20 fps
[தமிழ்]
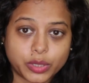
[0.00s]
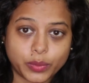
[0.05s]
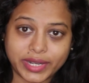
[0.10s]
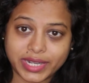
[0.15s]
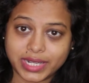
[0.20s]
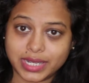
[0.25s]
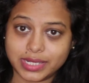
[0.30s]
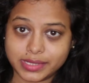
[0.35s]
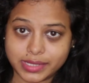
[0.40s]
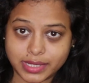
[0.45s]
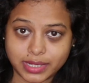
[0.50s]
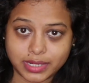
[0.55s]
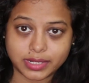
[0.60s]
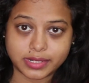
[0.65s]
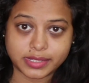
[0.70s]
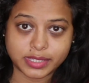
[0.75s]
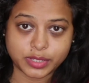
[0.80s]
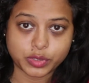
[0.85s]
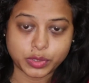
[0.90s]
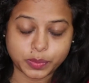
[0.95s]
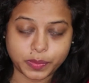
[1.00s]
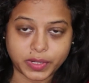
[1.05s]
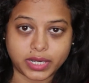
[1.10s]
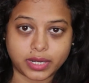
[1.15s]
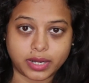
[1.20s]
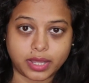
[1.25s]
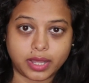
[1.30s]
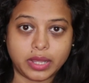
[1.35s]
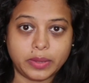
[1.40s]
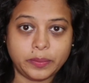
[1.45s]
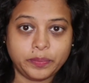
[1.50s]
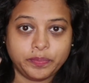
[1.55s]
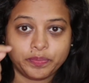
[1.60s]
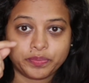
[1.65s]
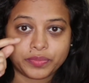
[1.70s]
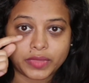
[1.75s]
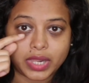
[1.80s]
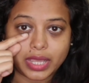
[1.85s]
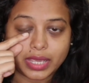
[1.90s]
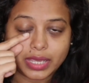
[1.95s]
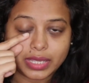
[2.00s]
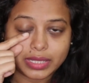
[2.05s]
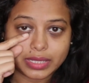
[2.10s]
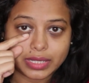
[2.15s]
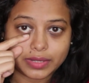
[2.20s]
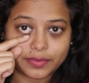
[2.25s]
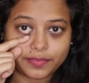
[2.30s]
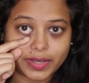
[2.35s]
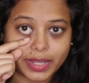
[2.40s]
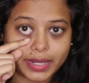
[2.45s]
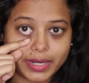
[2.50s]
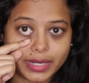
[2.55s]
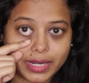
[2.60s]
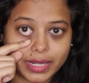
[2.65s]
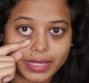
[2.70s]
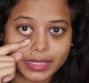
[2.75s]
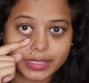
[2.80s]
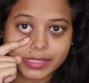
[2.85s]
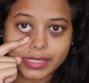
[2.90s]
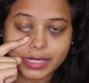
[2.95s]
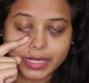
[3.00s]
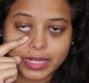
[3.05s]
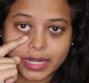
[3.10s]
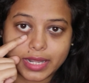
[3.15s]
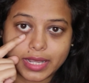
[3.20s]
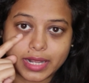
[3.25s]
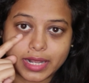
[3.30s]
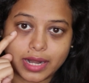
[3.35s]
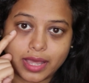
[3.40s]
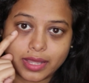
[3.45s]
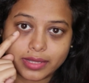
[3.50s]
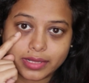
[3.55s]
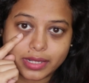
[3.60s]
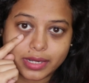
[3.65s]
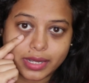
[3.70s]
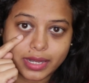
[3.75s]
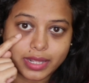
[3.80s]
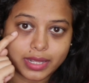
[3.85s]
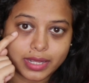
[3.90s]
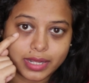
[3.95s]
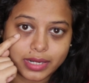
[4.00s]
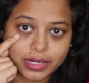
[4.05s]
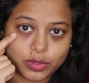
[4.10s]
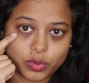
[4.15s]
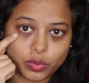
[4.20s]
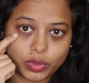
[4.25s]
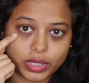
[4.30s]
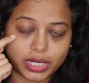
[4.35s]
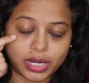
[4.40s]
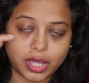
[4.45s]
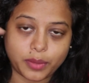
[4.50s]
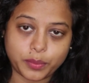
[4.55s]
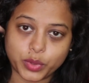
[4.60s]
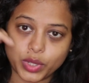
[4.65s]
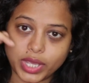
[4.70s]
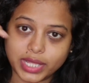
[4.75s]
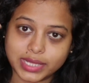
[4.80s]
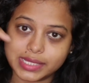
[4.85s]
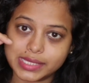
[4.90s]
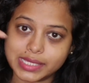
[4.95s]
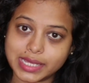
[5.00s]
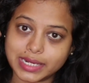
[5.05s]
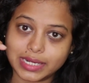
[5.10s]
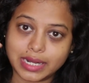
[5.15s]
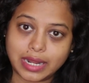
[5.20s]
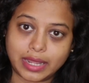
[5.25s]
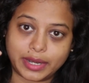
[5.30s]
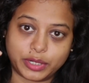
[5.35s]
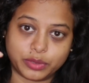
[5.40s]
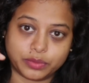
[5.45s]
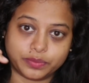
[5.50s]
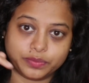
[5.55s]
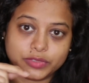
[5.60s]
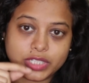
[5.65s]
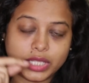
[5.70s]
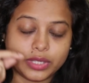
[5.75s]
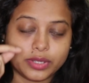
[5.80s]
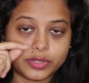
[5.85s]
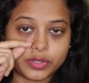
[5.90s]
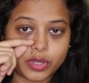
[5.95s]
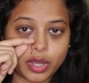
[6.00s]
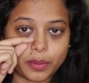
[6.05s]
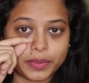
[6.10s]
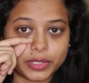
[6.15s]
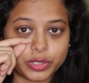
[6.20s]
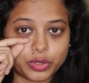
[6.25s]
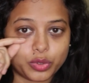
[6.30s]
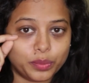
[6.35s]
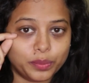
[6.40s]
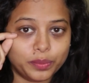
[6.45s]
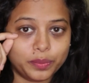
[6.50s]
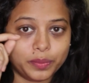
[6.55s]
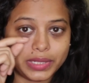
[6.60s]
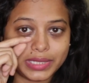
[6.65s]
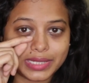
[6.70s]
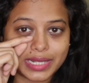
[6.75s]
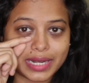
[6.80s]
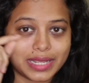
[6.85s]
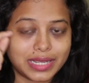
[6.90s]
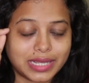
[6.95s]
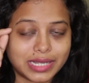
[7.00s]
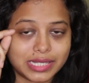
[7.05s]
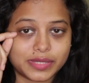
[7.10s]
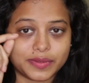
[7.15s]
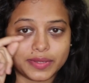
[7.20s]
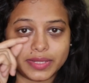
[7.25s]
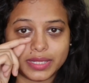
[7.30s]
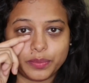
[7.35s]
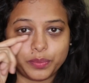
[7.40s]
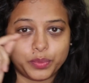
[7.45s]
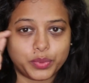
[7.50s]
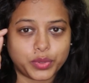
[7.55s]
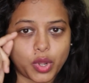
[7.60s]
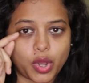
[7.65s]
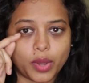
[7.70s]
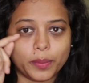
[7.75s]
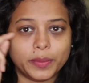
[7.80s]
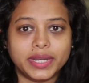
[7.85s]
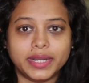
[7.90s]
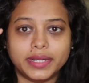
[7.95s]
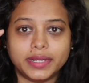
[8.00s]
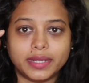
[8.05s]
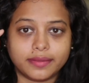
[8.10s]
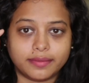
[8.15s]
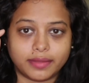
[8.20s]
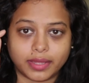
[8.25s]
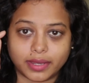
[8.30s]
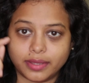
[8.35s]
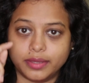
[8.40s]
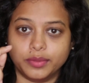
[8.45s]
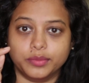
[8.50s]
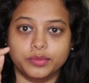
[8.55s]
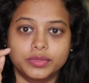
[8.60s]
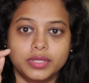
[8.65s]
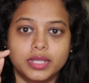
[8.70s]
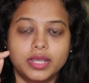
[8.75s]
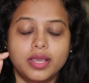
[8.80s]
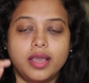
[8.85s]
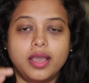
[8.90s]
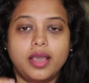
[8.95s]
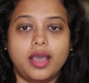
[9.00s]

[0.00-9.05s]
லிக்விட் கன்சீலர்ஸ் யூஸ் பண்ணால் இந்த ஃபைன் லைன்ஸ் இருக்குது இல்லைங்களா இந்த ரிங்கிள்குள்ளெல்லாம் போய் அது செட்டில் ஆகிடும் ஸோ அப்போ அது ரொம்ப அந்த ரிங்கிள்ஸ் வந்து ப்ராமினண்ட்டாக தெரியும்